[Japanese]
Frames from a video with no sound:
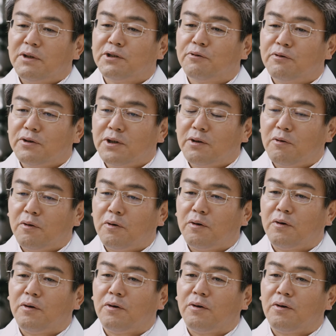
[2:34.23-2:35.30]
そこに
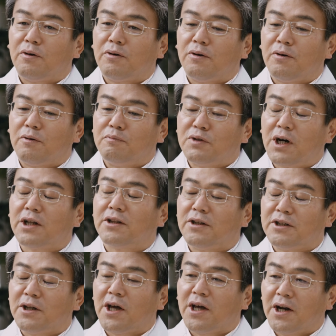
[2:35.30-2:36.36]
こう向かって